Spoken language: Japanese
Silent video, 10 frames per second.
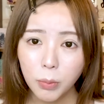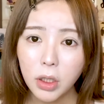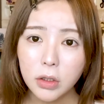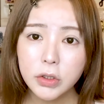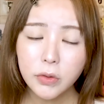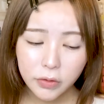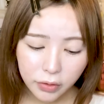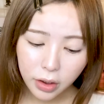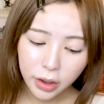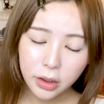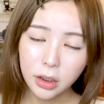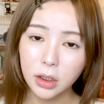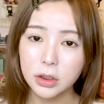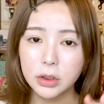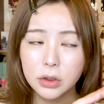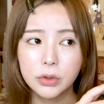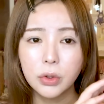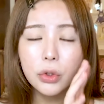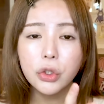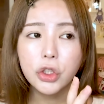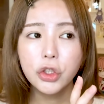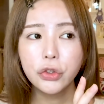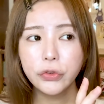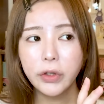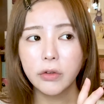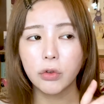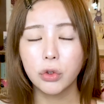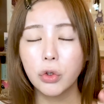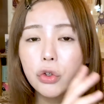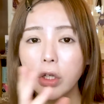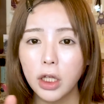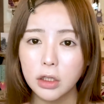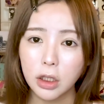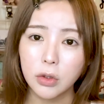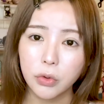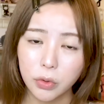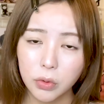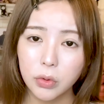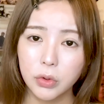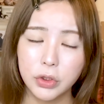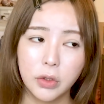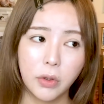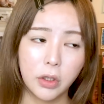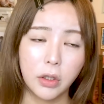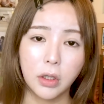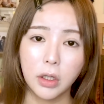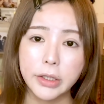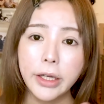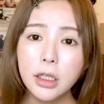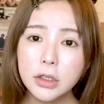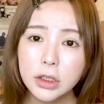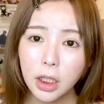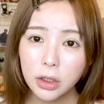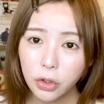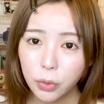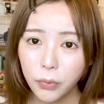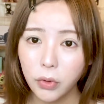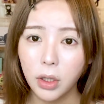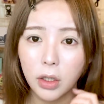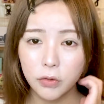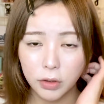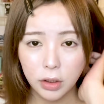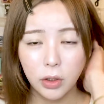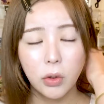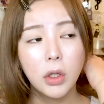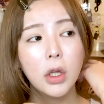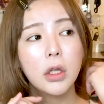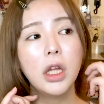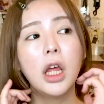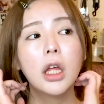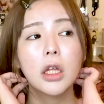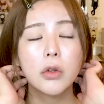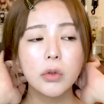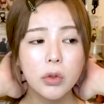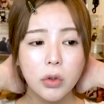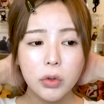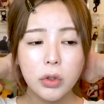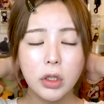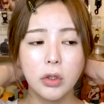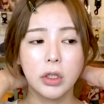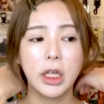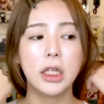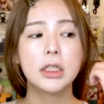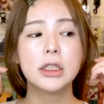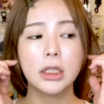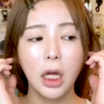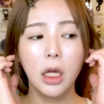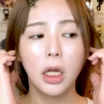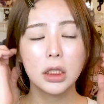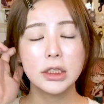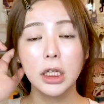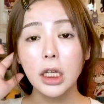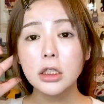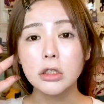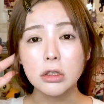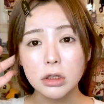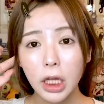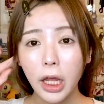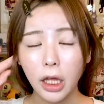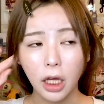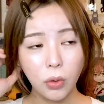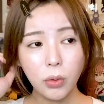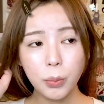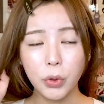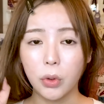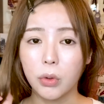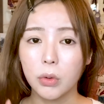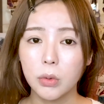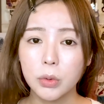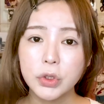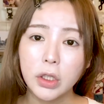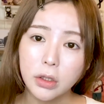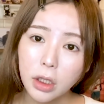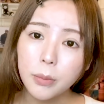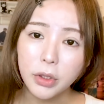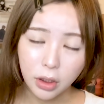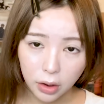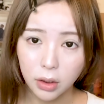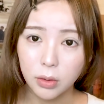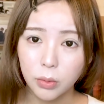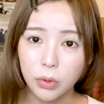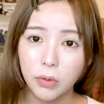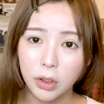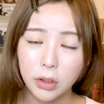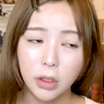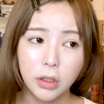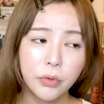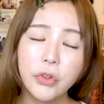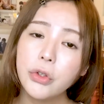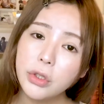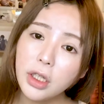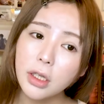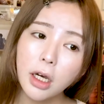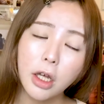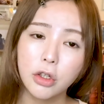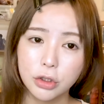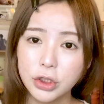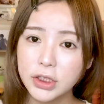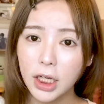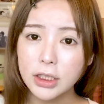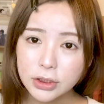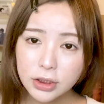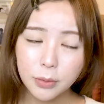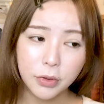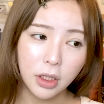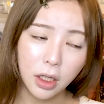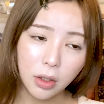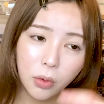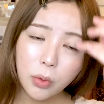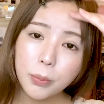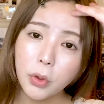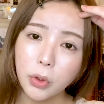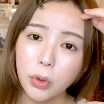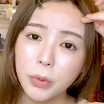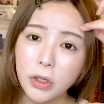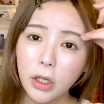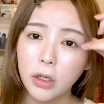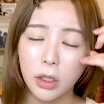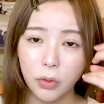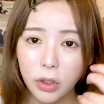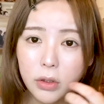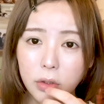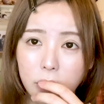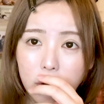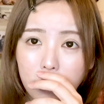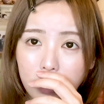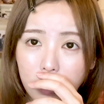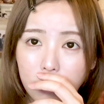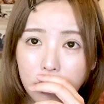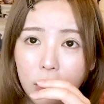まあ私はさ、変な話、俗に言うさ、その夜関係の仕事をしてるわけだから、源氏名っていうものがあるわけよ。で、その時の源氏名じゃなくって、本名を教えて、みたいなこと言われて、普通に仲良くしたいし、みたいな、本名で呼びたいんだよねって言ってくれたの。